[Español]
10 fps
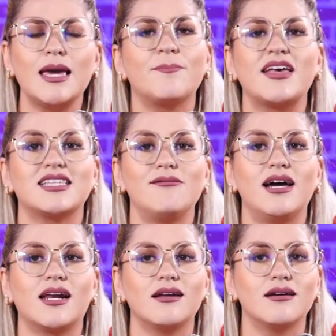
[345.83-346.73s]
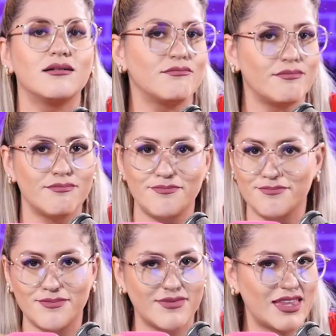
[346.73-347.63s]
Y empieza a hablar
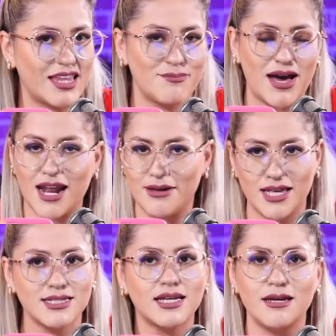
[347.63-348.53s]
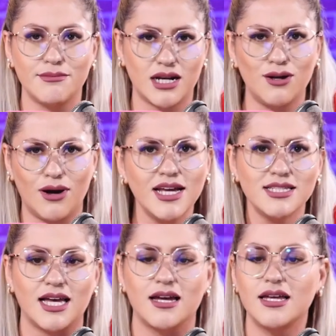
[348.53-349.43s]
mm, maravillas de Kimberly
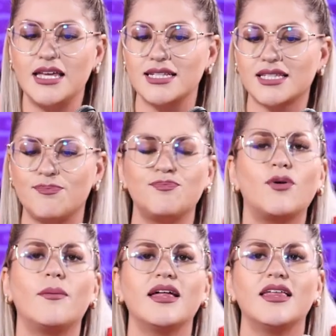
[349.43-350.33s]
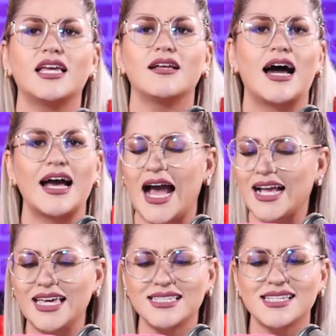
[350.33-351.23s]
Loaiza. Y es que pobre de...
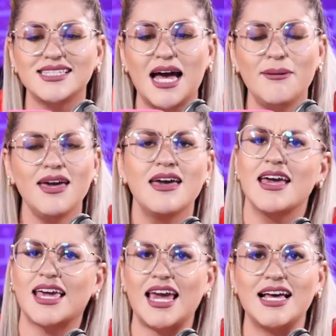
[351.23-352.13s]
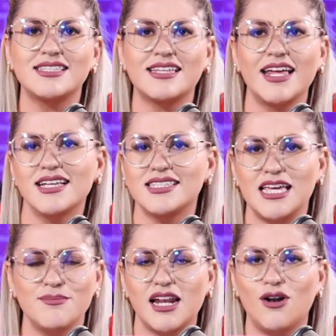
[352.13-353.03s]
aquí se sabe que la estrella
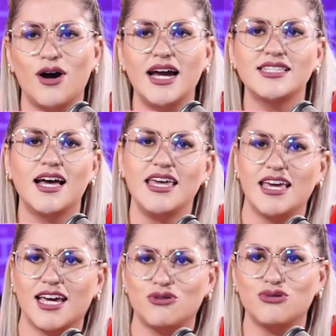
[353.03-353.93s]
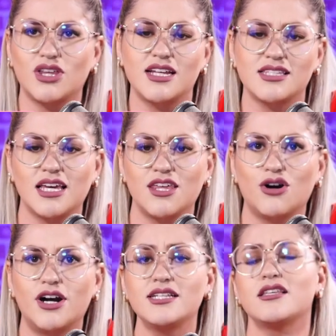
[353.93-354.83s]
es Kimberly Loaiza y que tú tienes
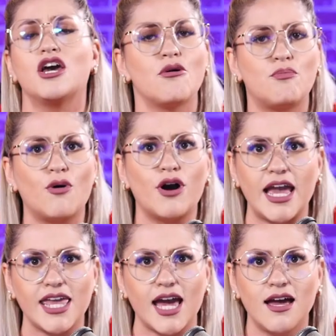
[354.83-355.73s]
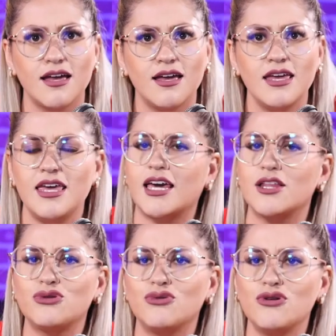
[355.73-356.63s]
seguidores por ella. Y
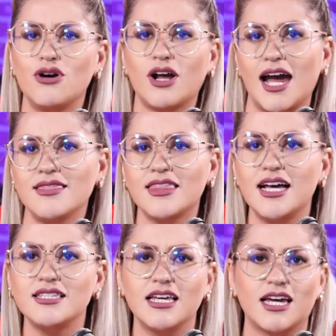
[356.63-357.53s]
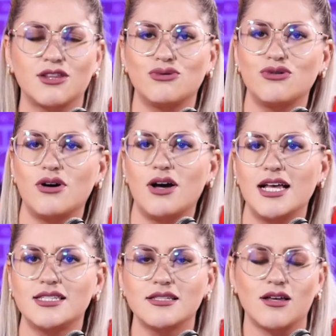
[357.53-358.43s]
que tú no cantas y que tú
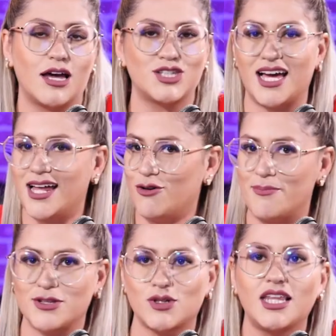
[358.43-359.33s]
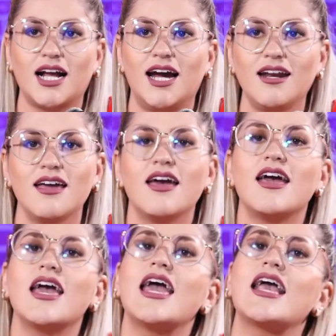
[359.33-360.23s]
no haces... O sea, lo empezó a atacar
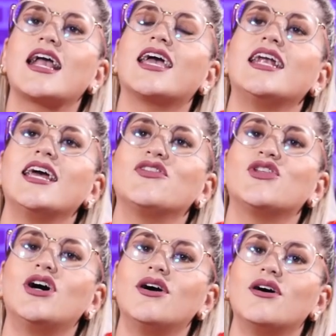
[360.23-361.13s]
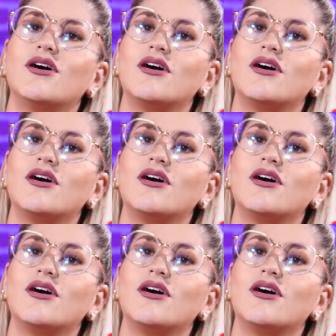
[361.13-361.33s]
queriendo